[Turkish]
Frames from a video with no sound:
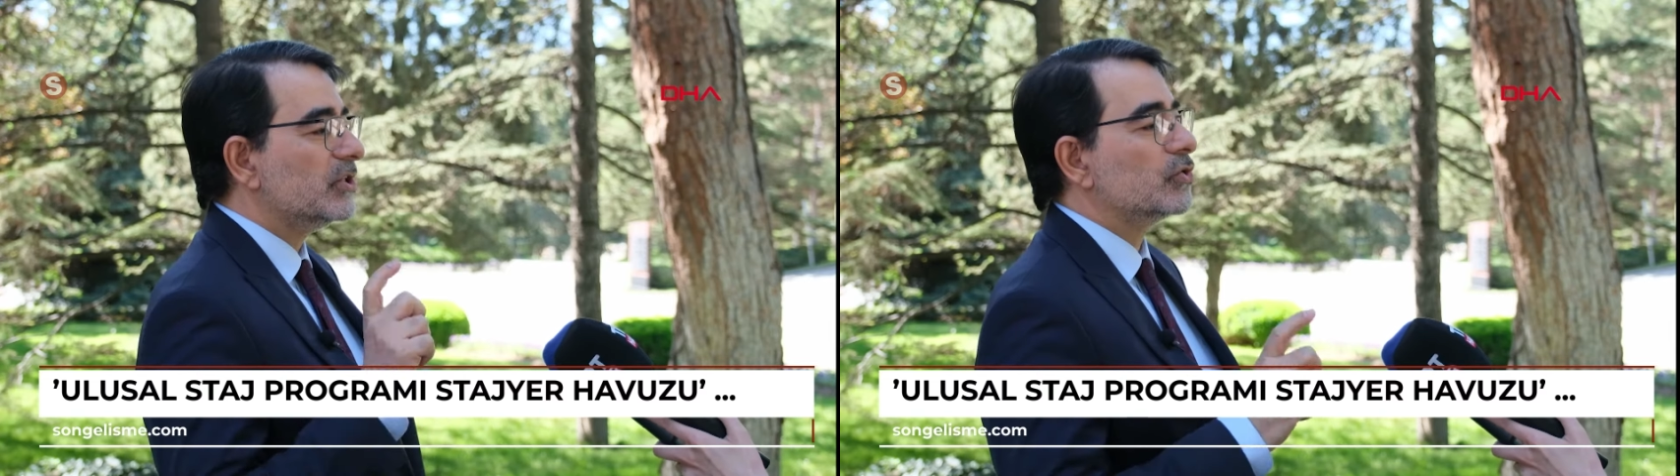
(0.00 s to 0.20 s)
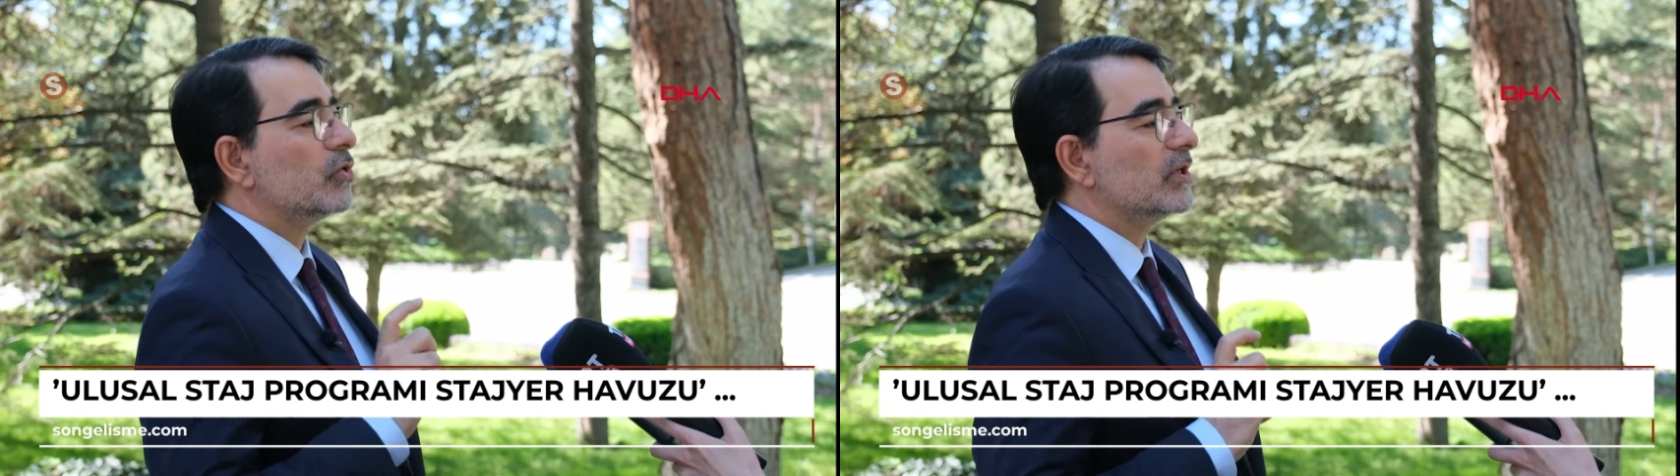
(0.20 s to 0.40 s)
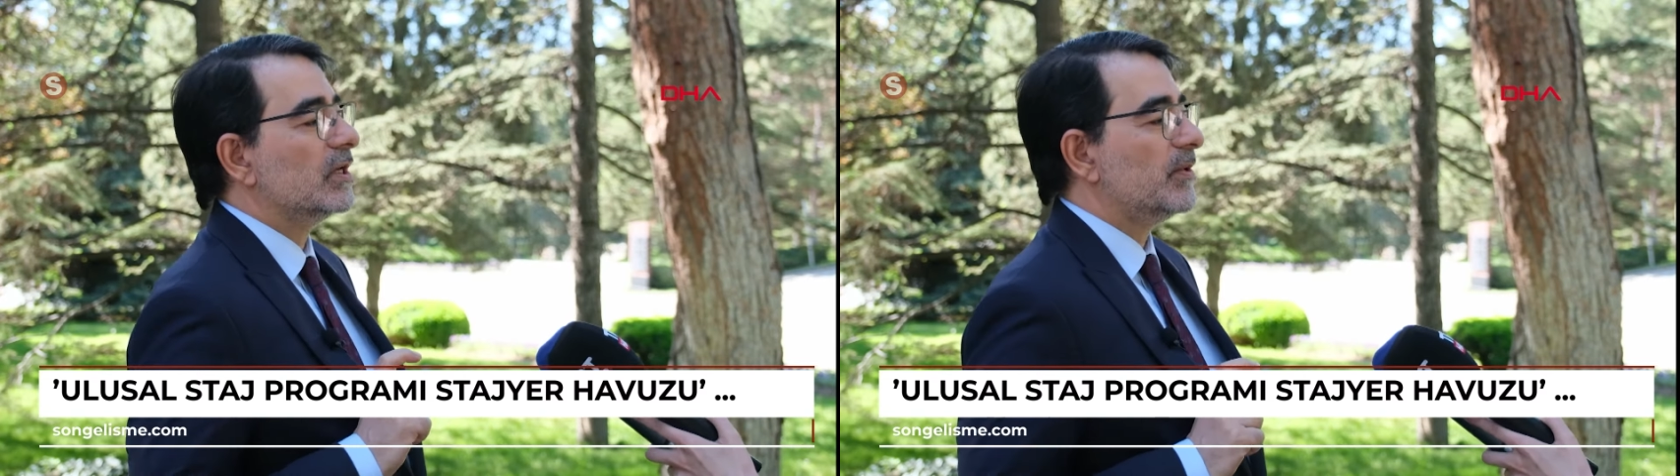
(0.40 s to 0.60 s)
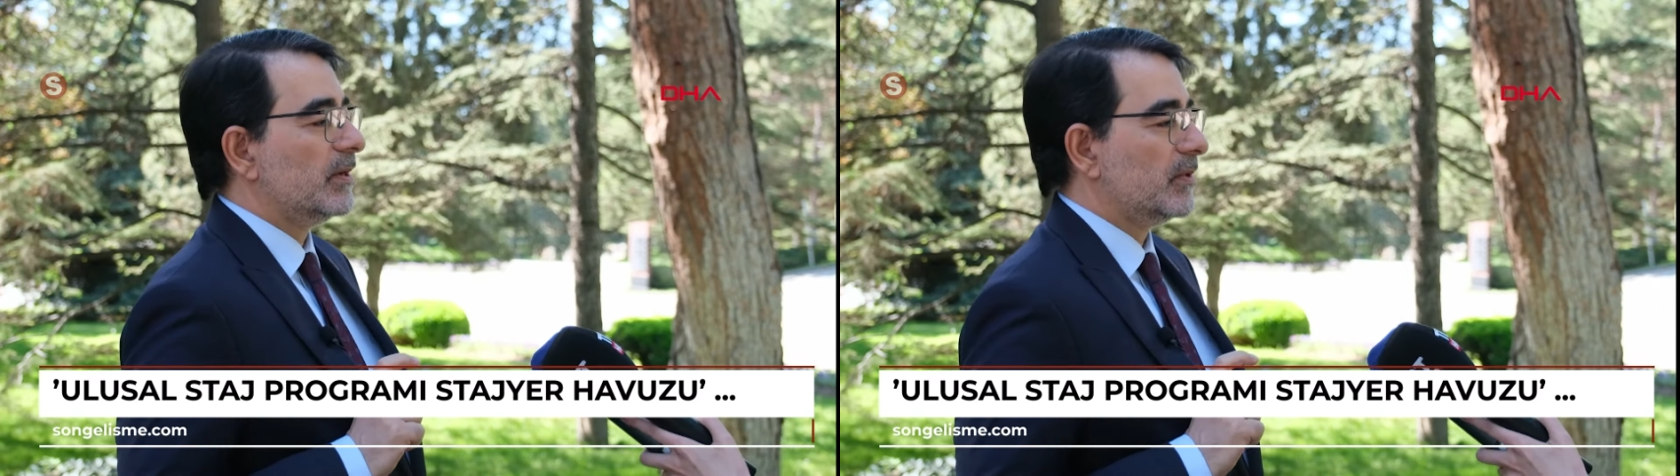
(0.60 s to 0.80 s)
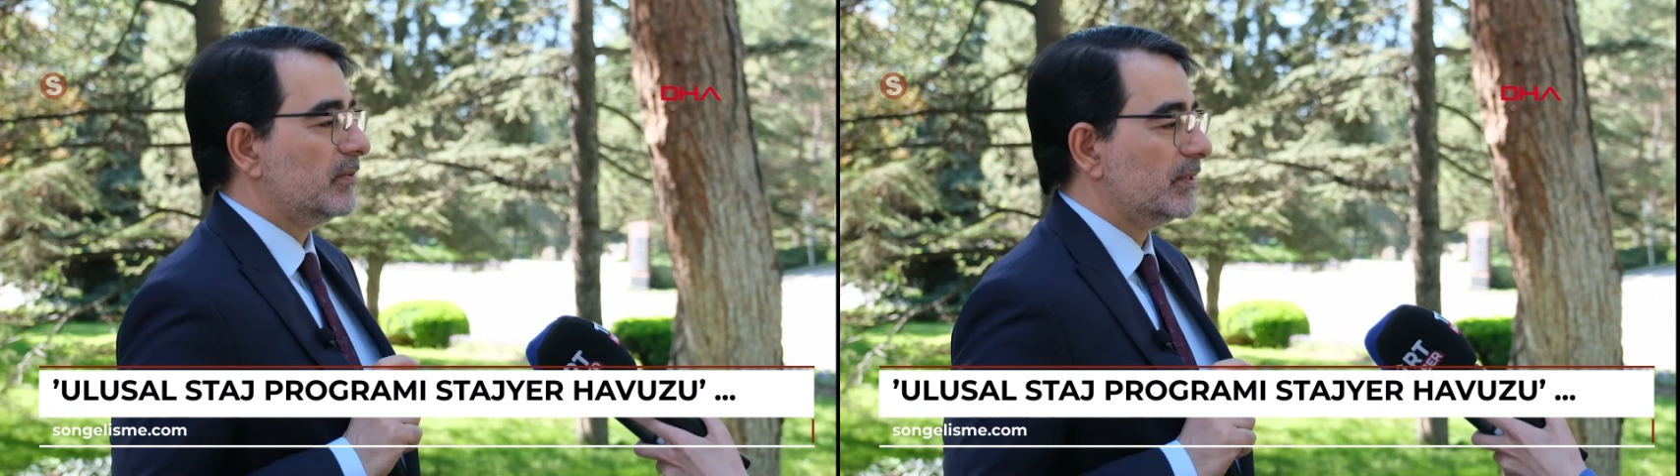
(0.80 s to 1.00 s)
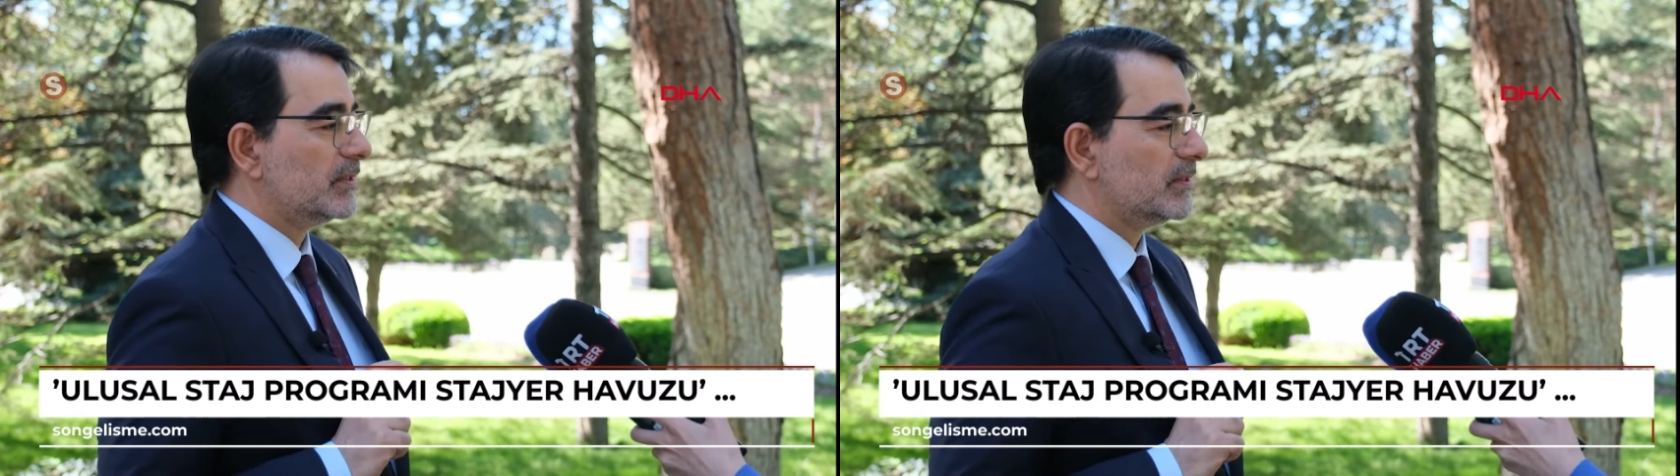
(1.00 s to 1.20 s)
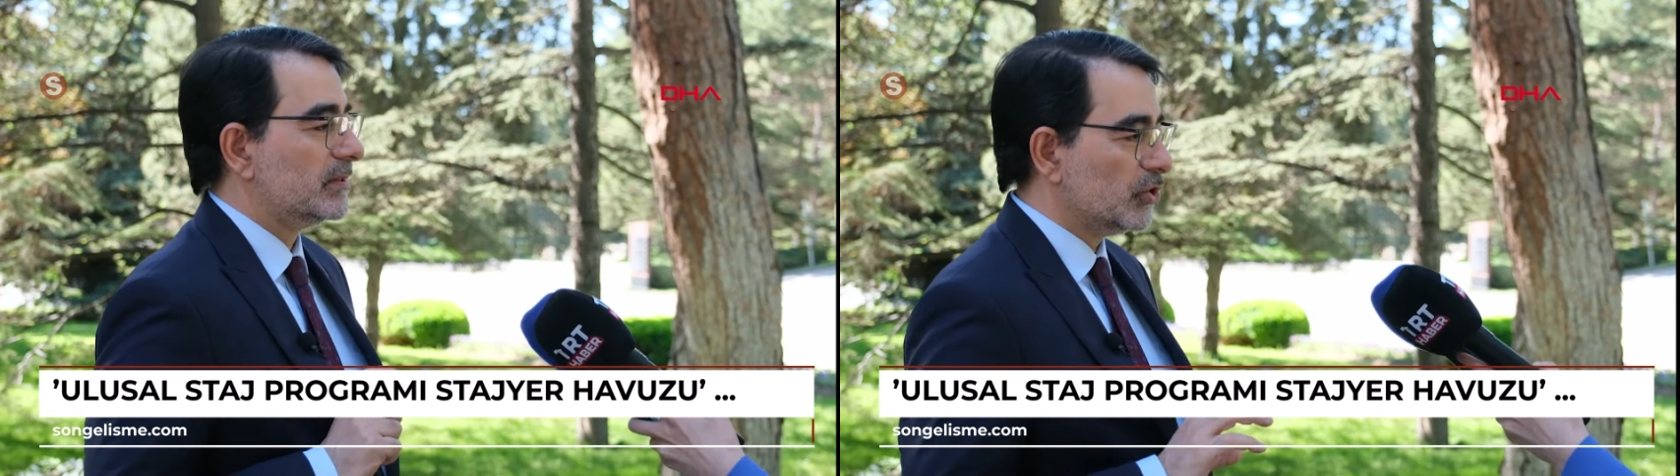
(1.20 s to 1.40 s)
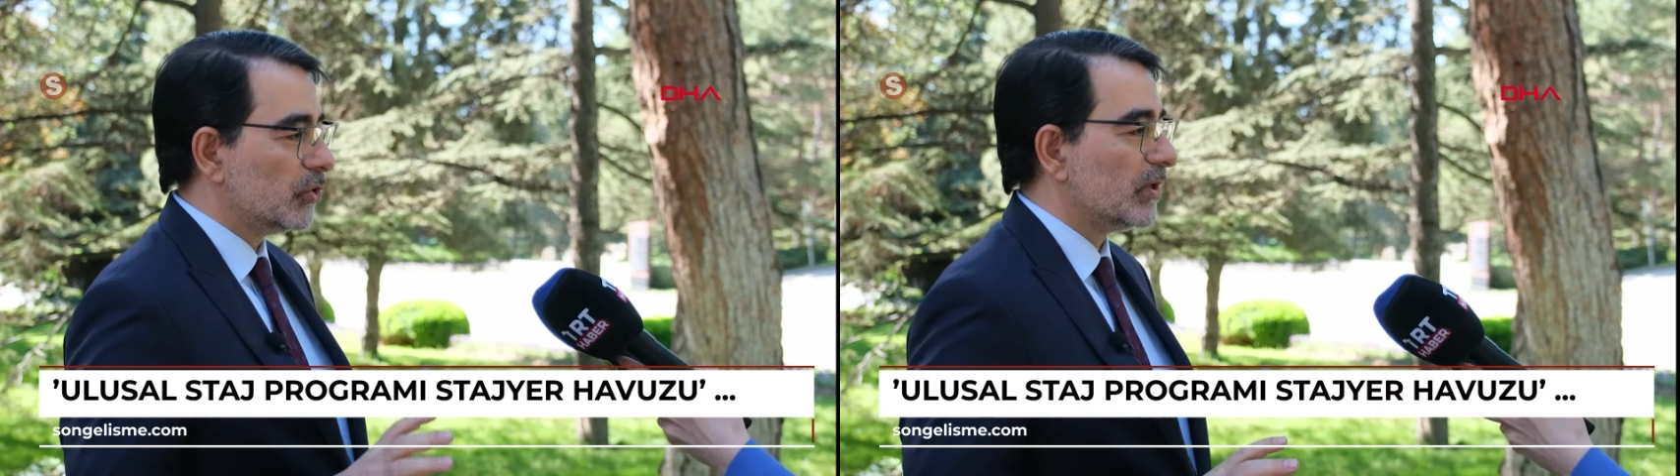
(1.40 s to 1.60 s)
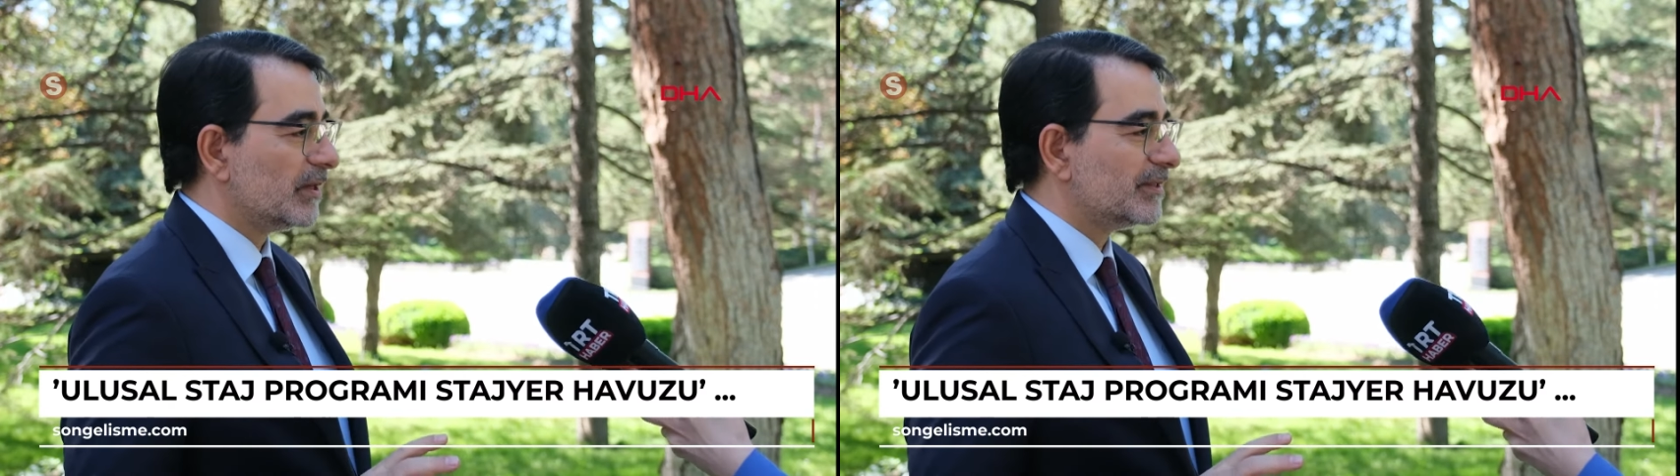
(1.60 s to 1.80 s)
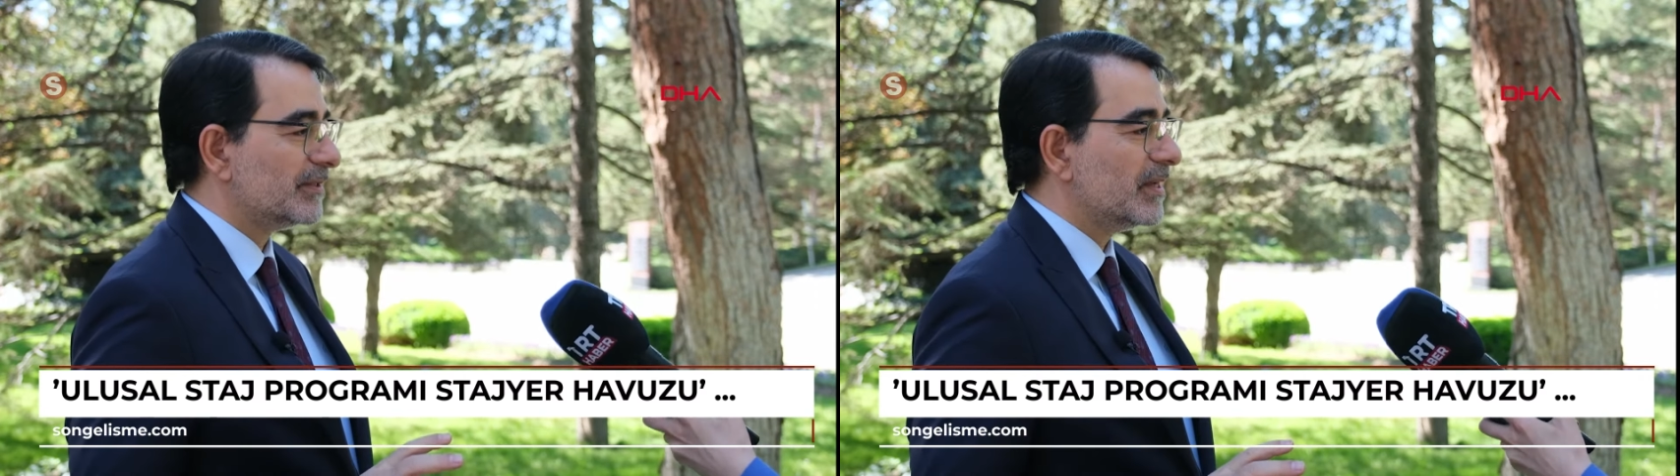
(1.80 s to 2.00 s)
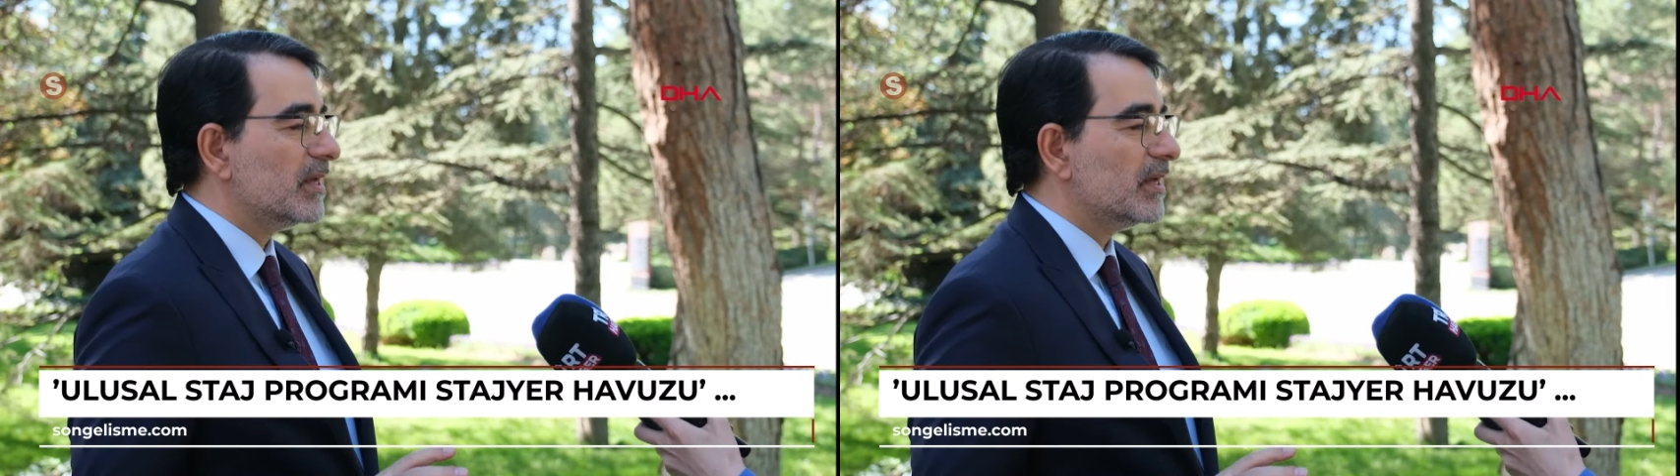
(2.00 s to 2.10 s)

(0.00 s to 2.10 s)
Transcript: iş gölgeleme yapabilirsin diyorlar.